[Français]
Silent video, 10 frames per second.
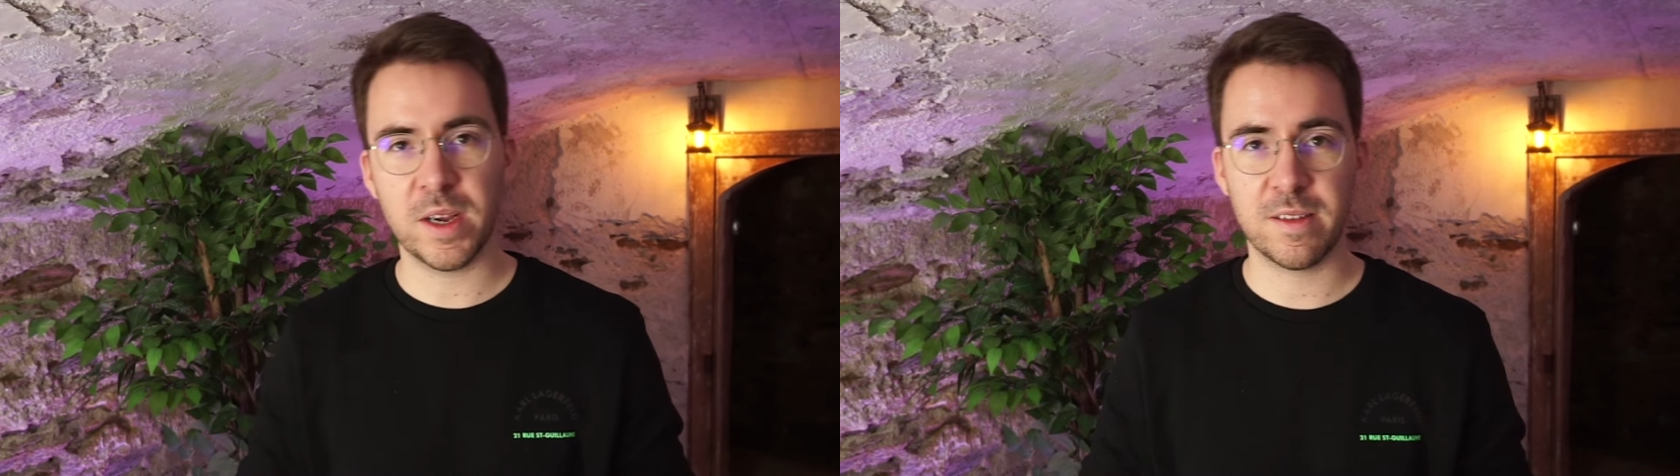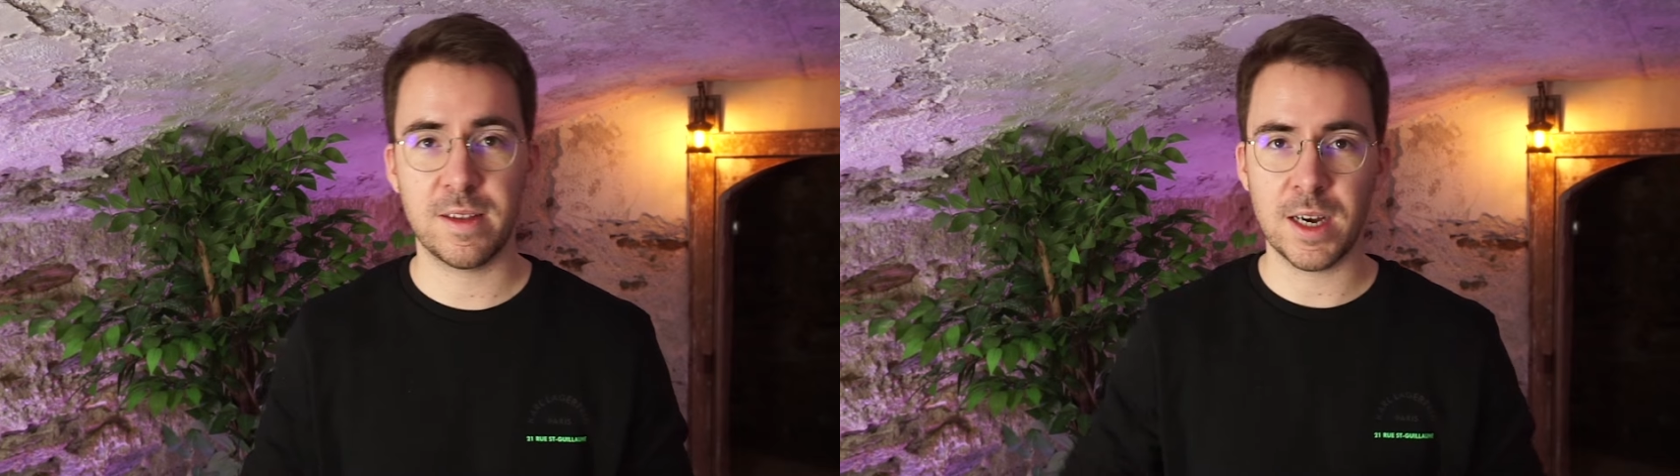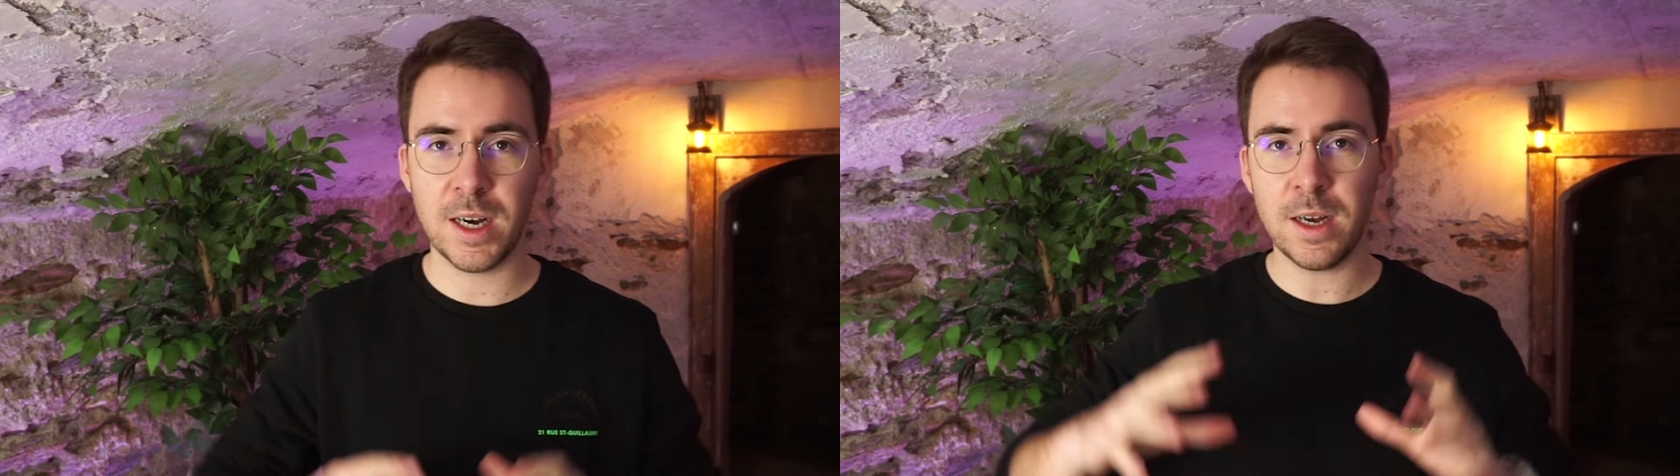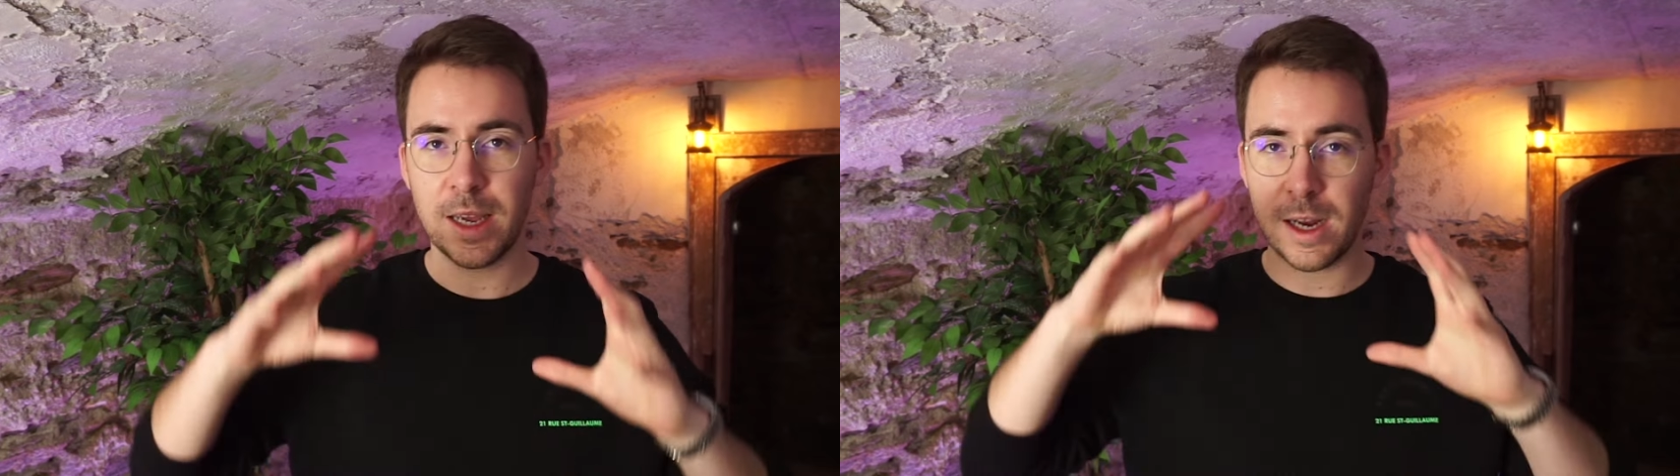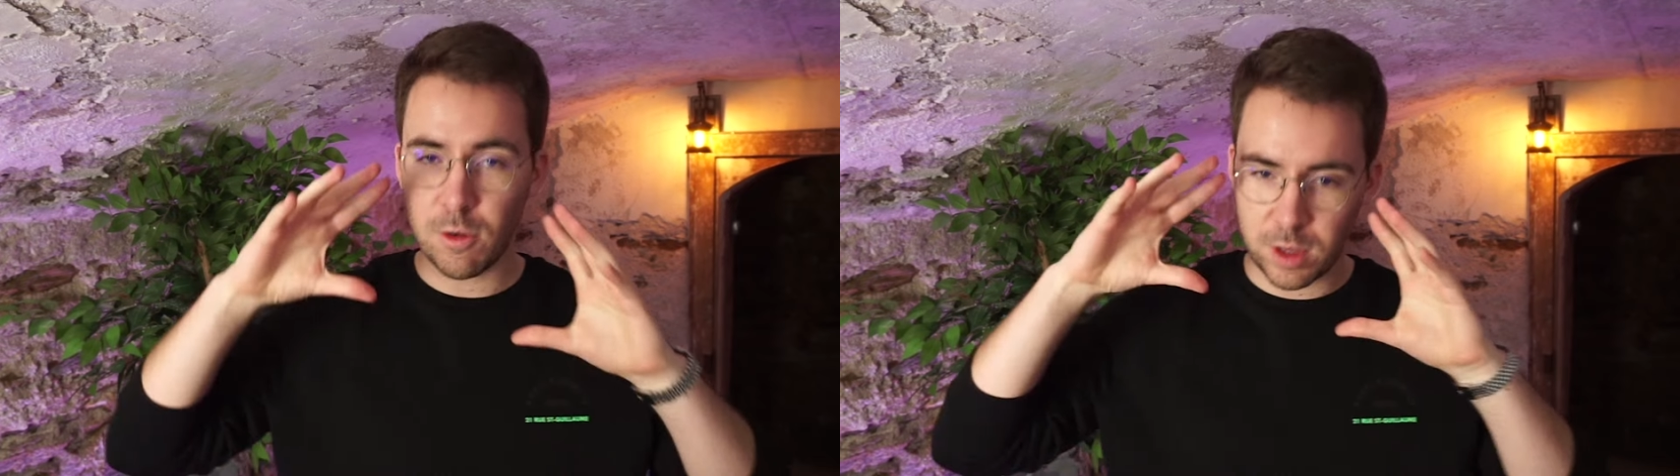etc.
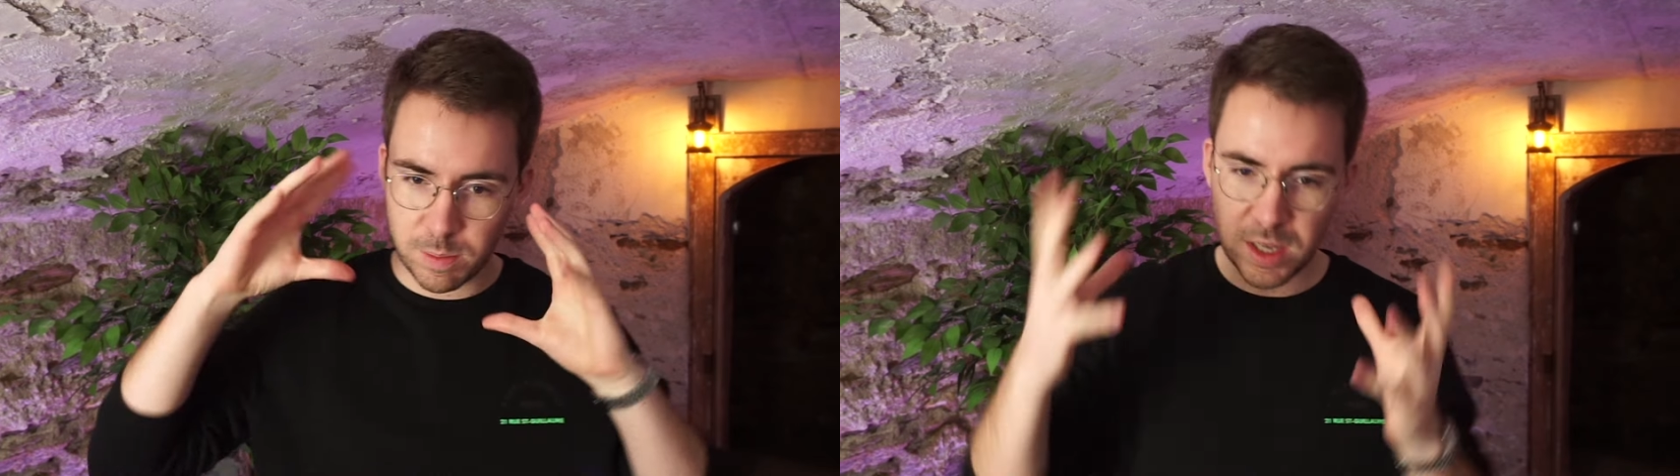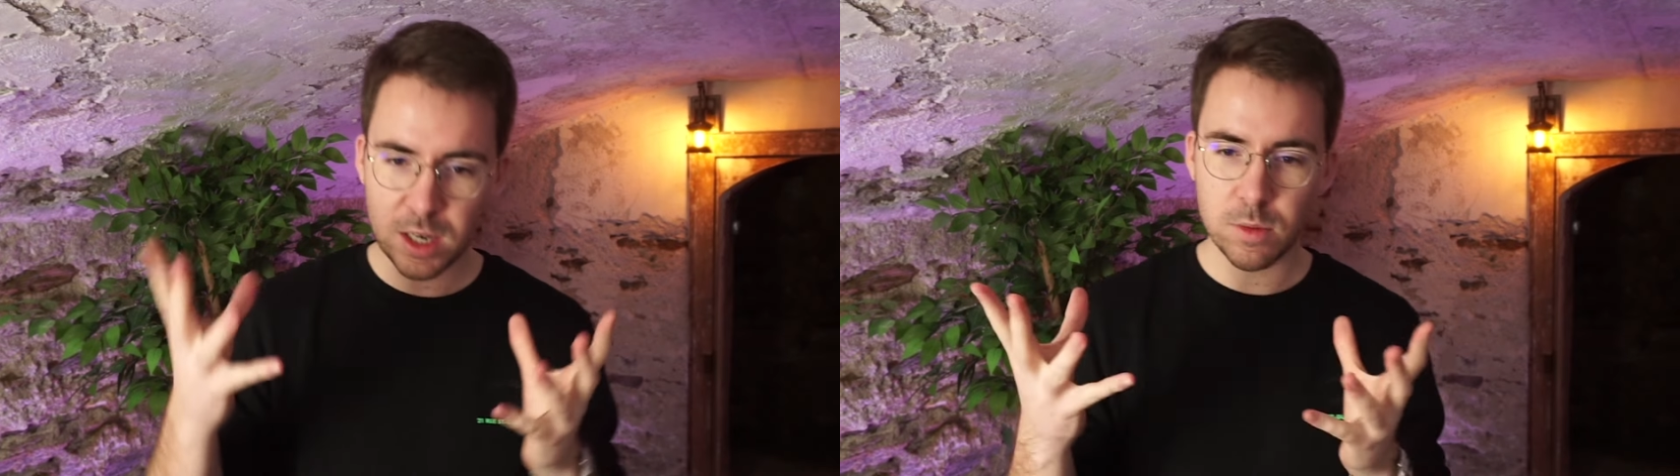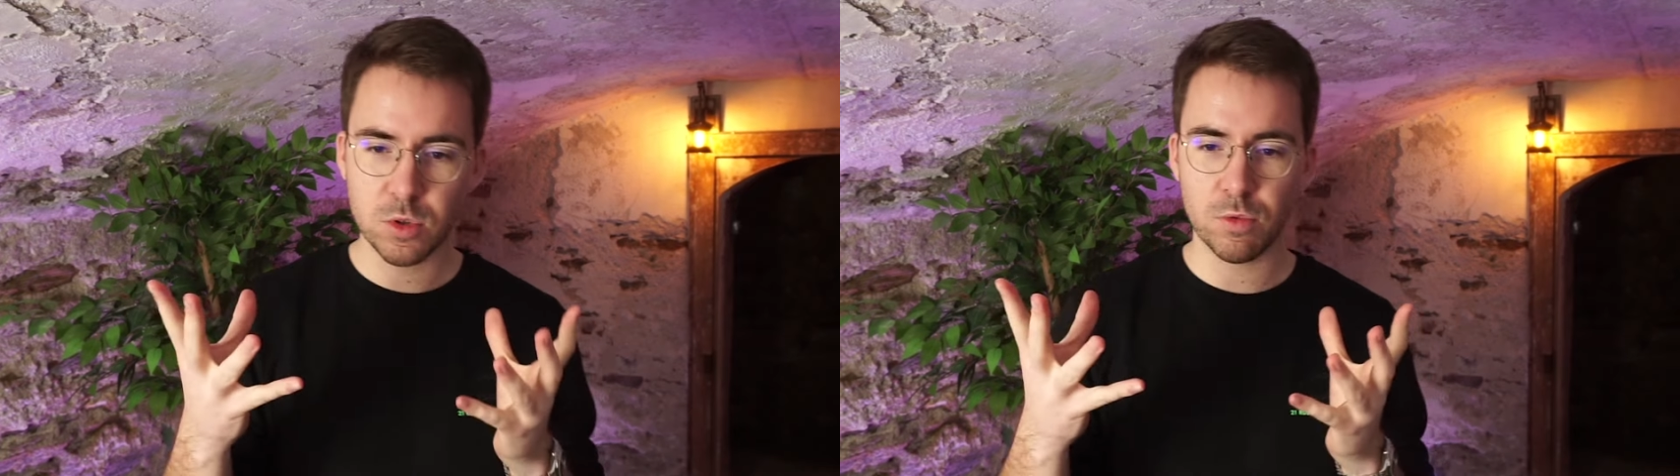Et là, on est bien comme je